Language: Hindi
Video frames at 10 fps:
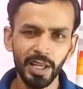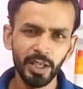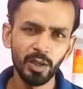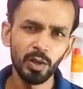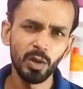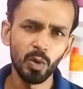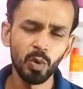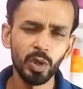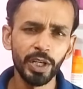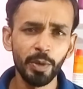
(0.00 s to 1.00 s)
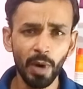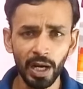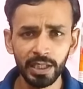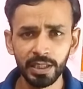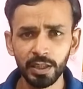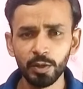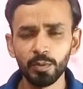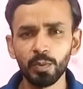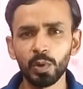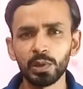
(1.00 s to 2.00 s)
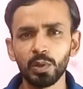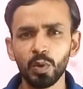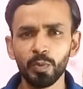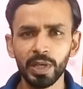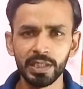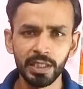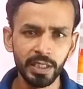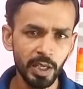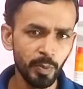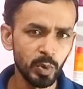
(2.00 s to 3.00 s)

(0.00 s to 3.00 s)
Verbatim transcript: लेकिन लोगों की डिमांड थी बहुत लोग मेरे से यही